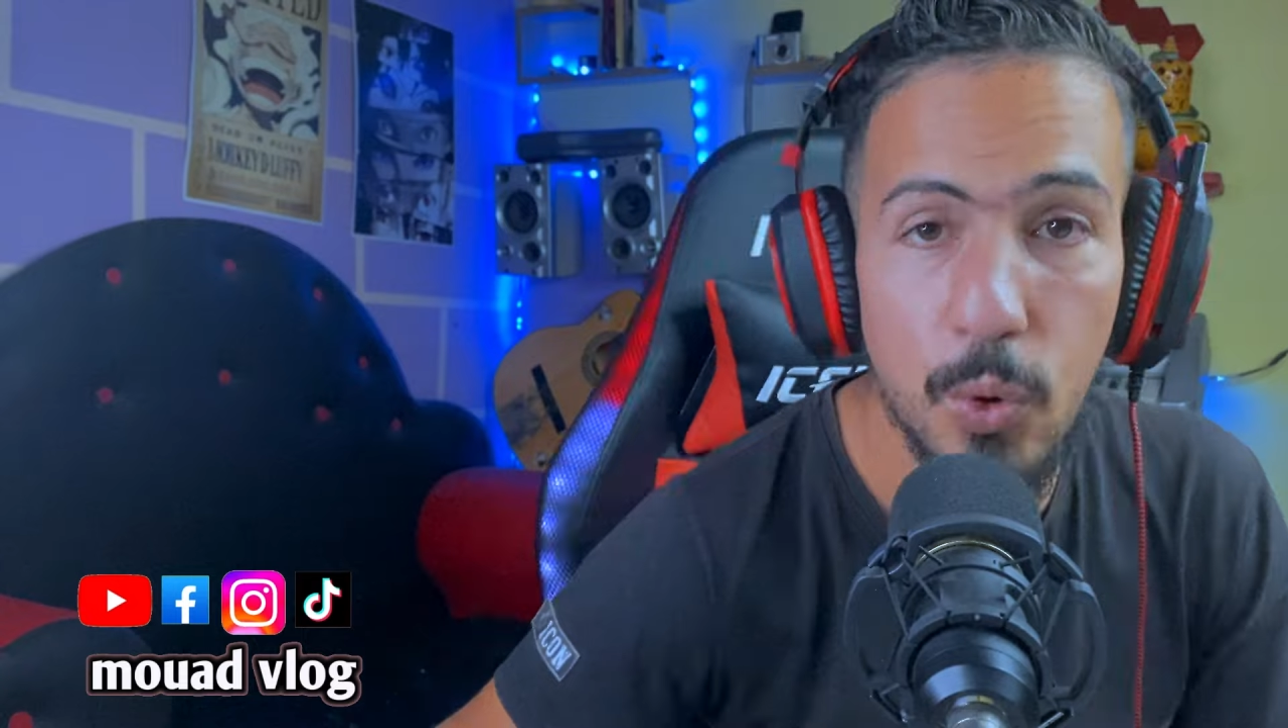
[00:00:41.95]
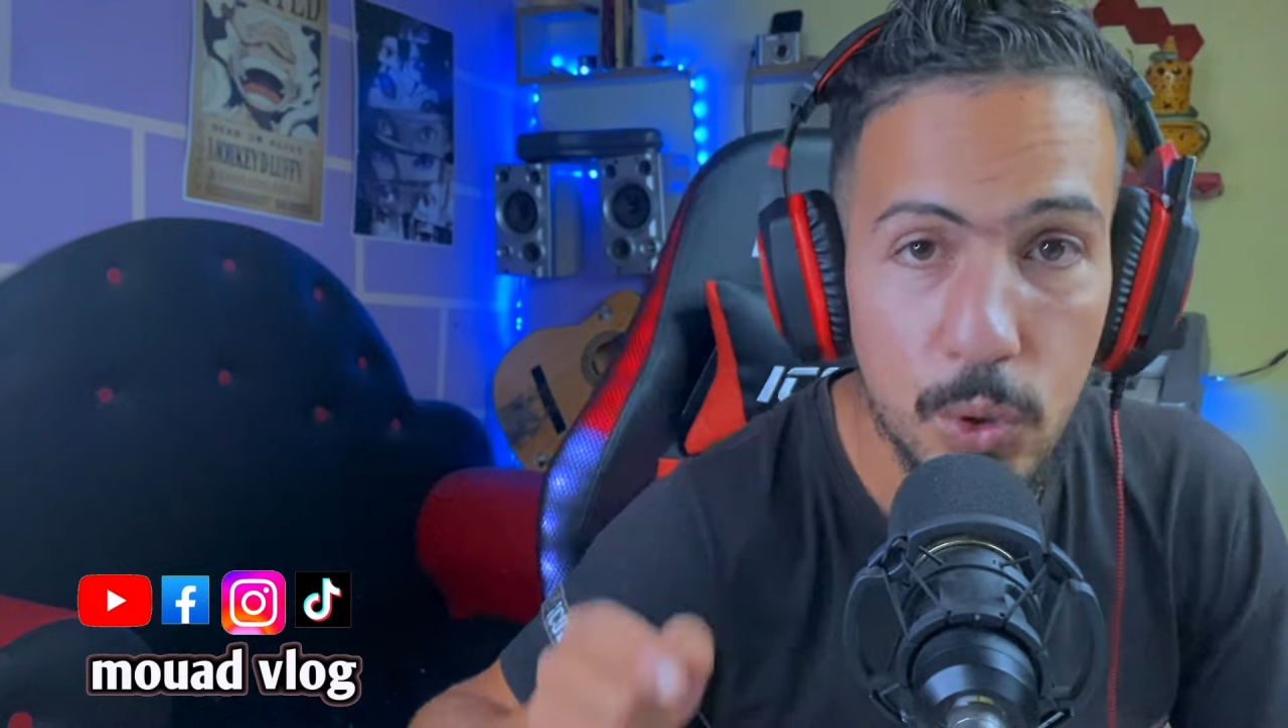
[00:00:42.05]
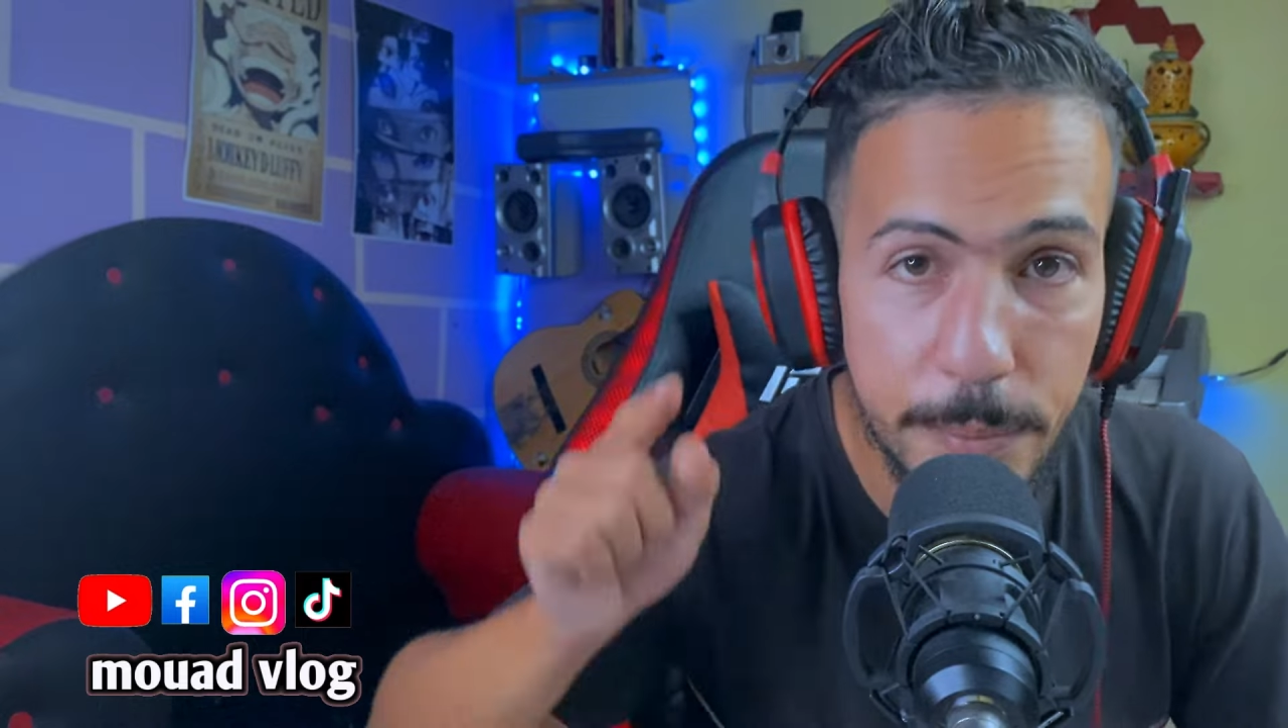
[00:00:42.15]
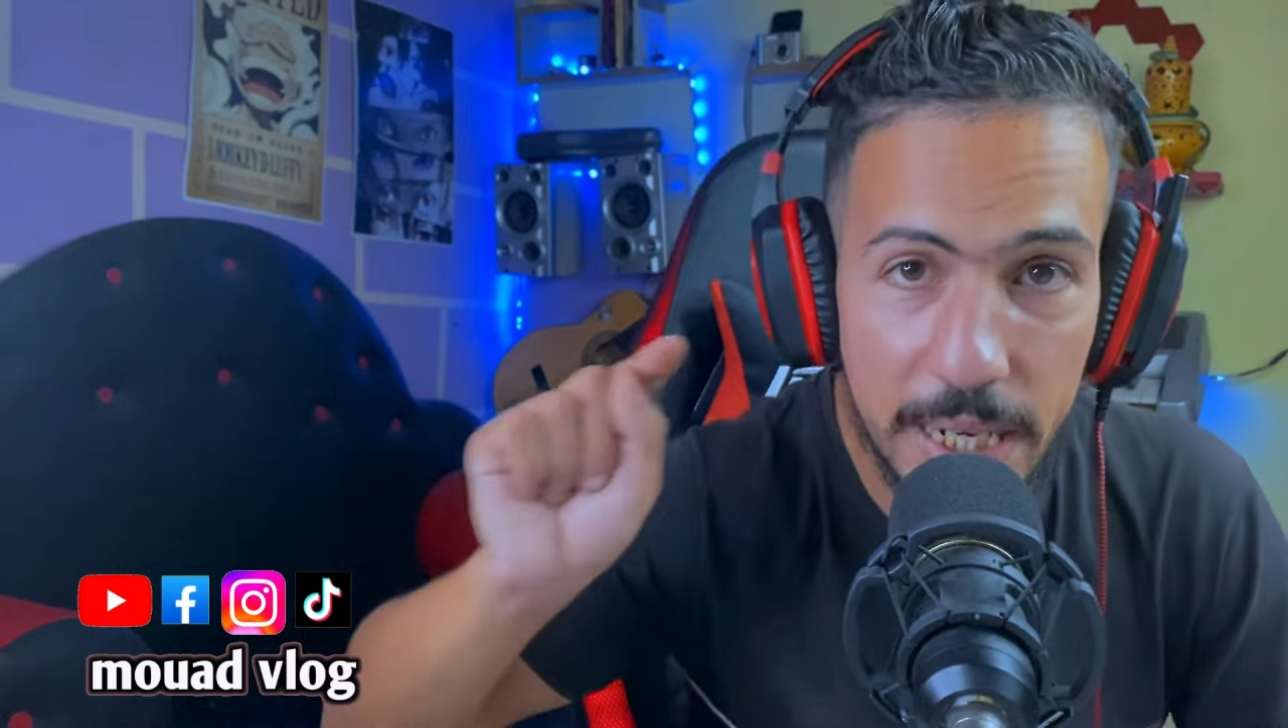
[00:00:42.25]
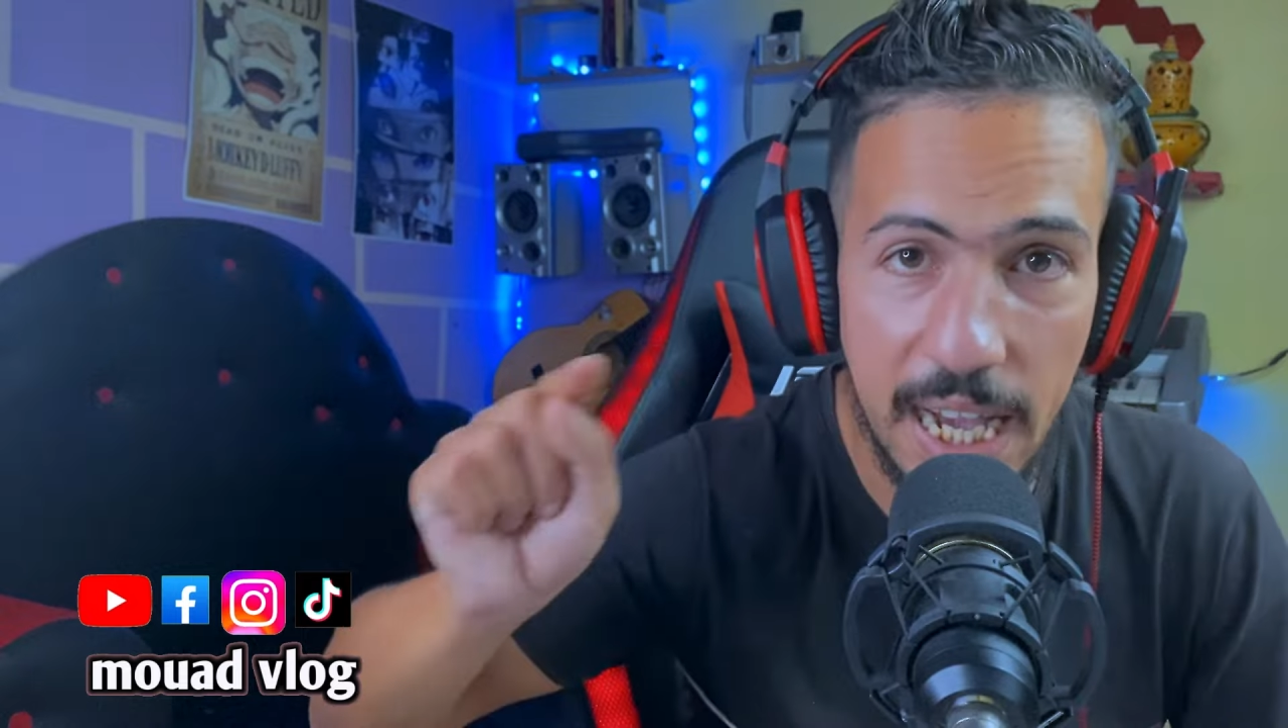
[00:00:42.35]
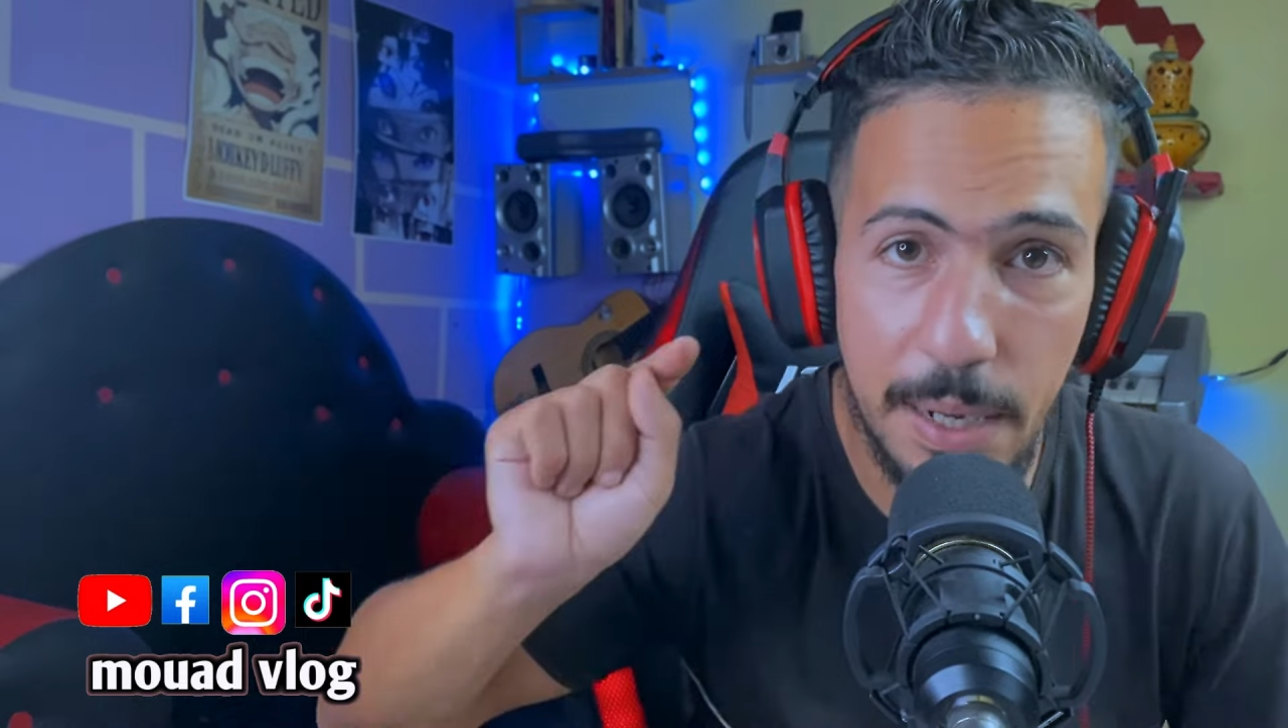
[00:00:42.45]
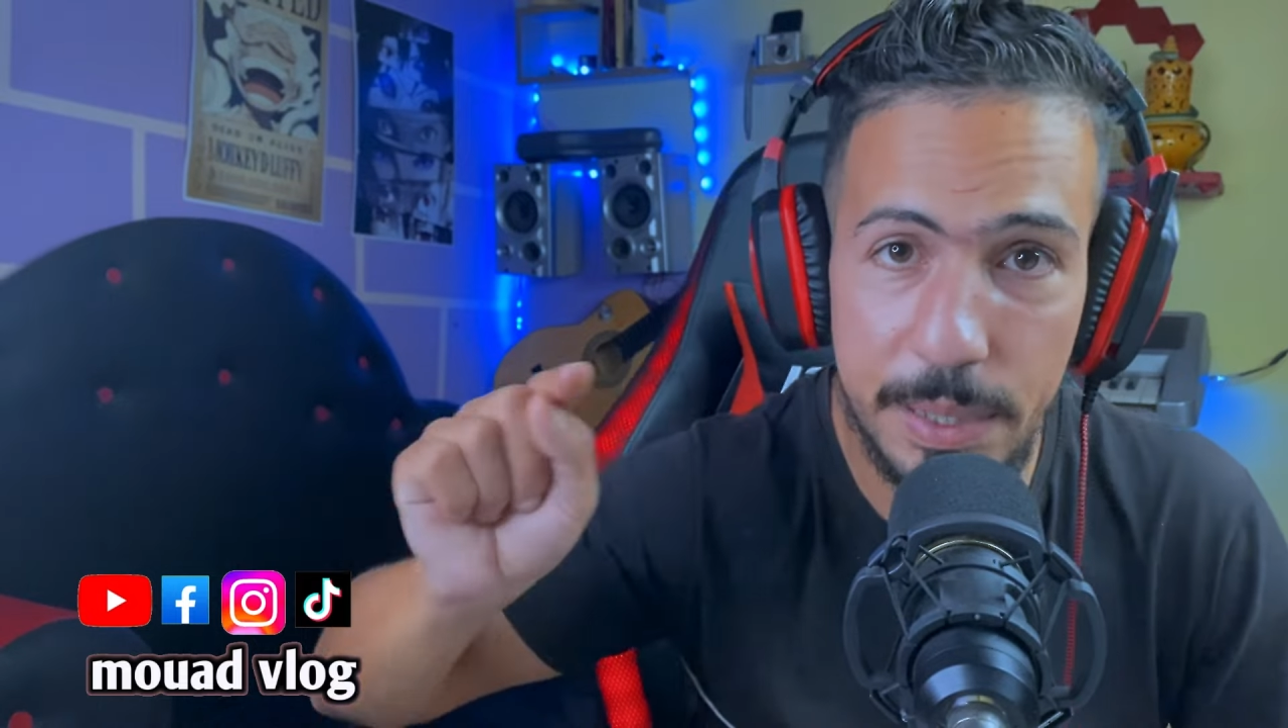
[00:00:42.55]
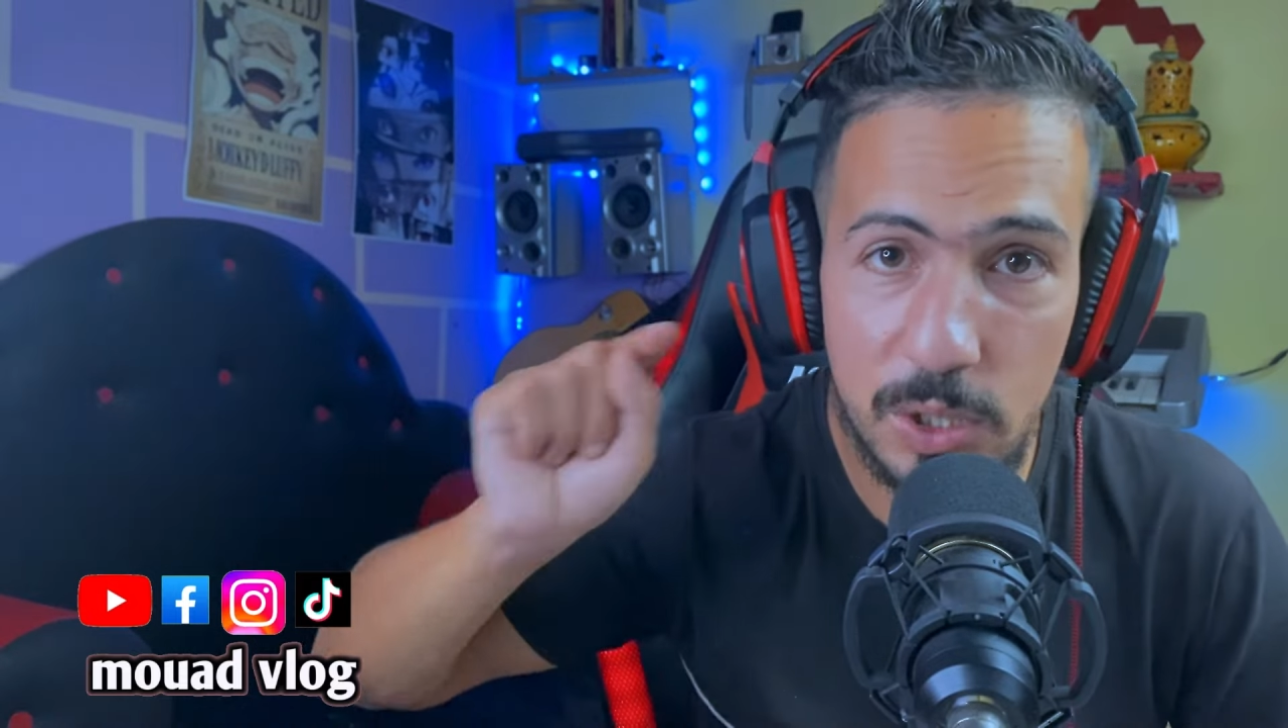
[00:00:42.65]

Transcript: والملحمه